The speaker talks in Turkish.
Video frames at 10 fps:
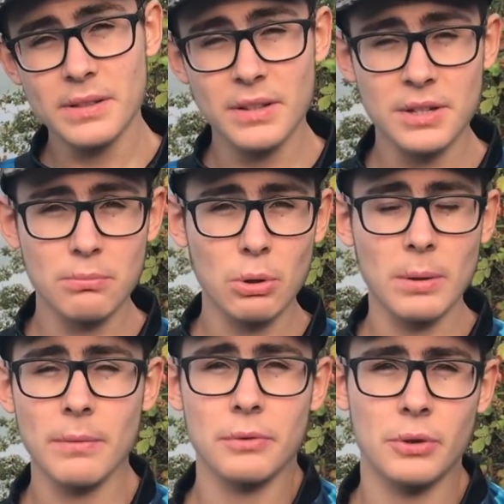Sizin için
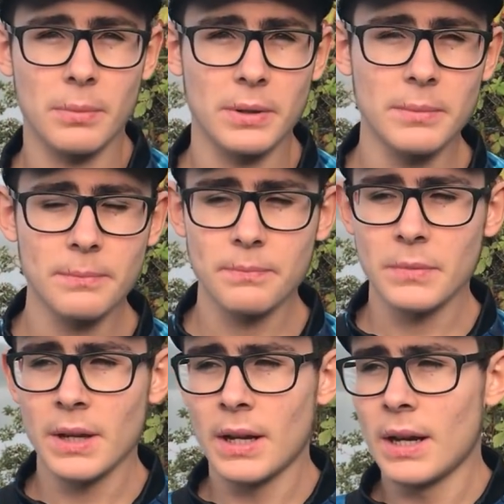böyle bir video yapalım.
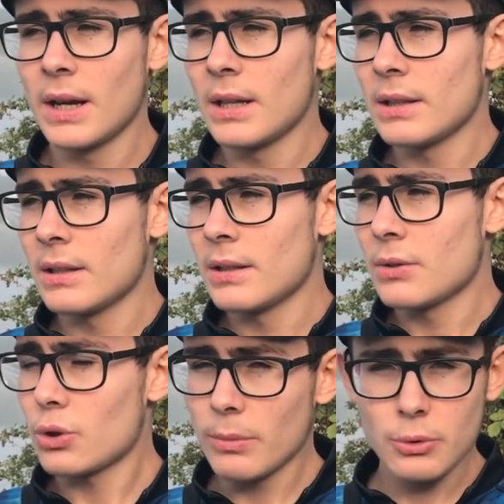
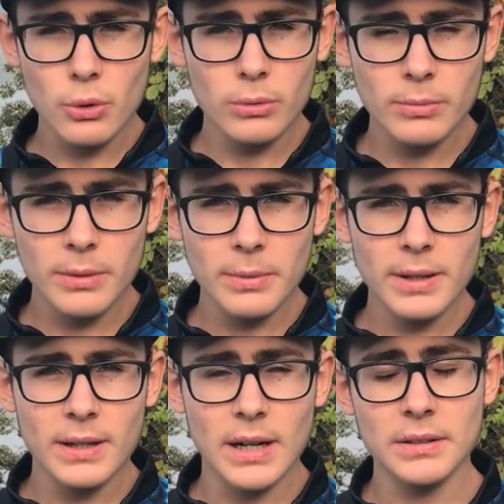Söylemiş olduğum
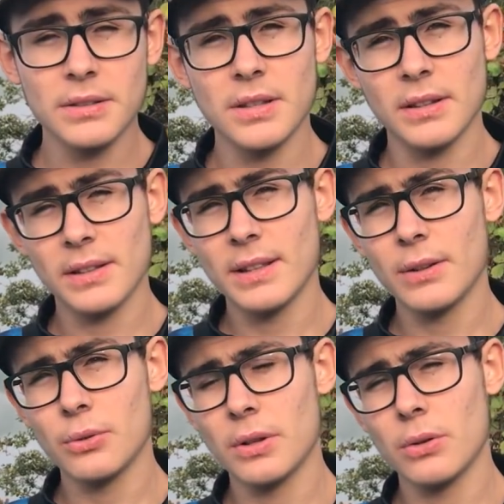gibi atış
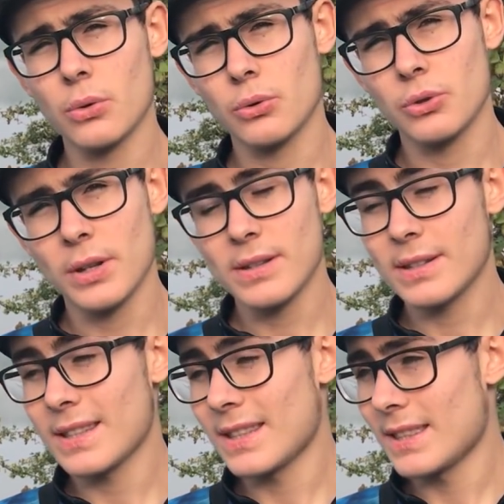teknikleri üzerine
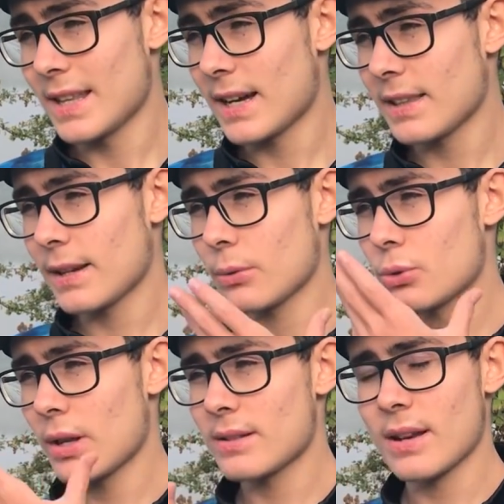konuşacağız. Ne kadar
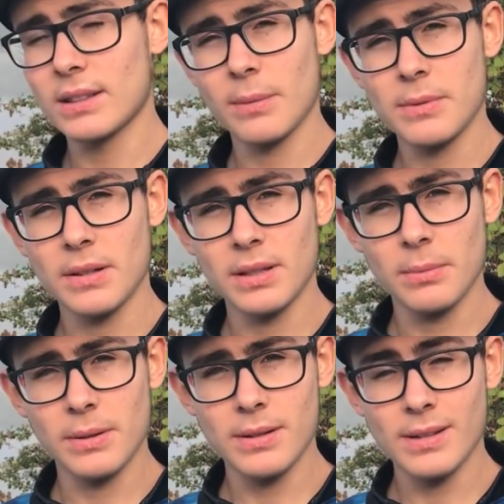uzağa saatlerimizi
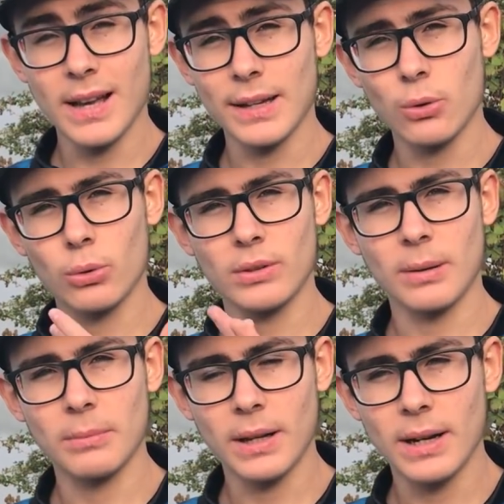atabiliriz, hangi
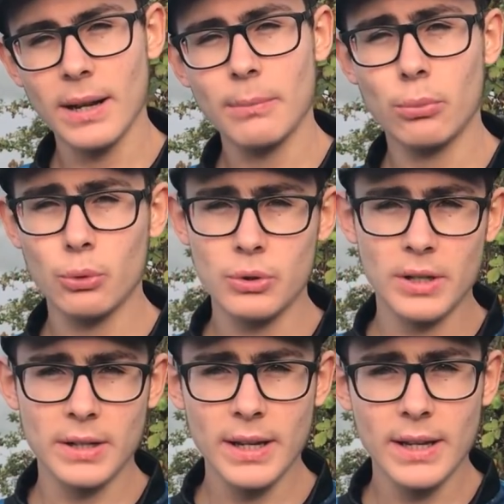yöntemlerle. Bunun
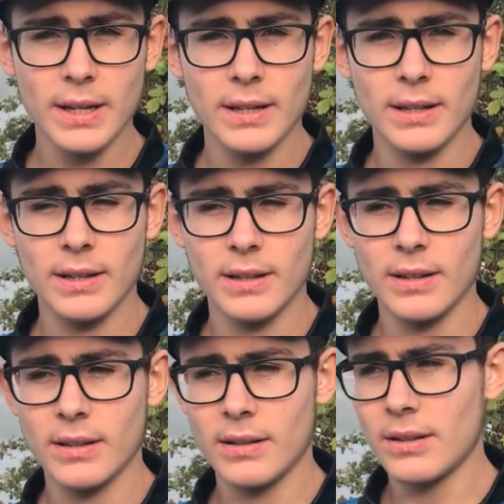üzerine
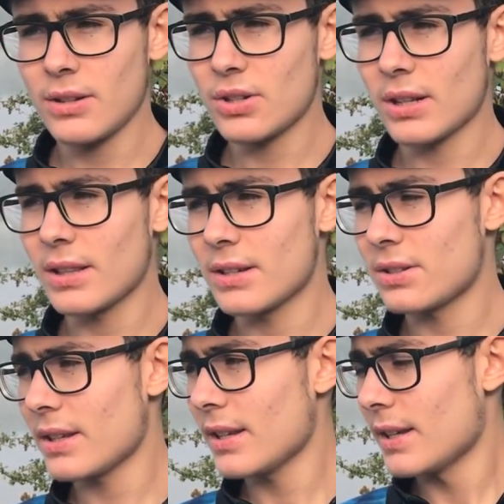e, inşallah
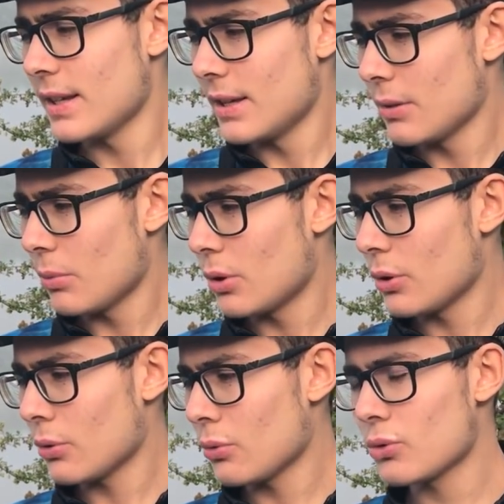işte
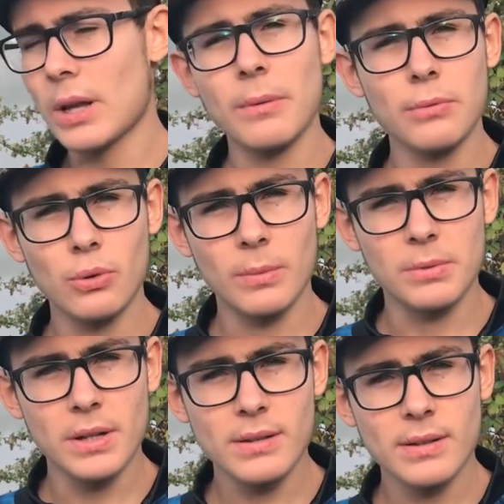böyle güzel bir video
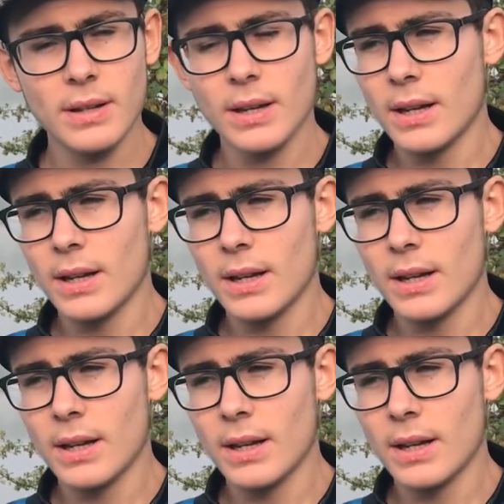yapacağız.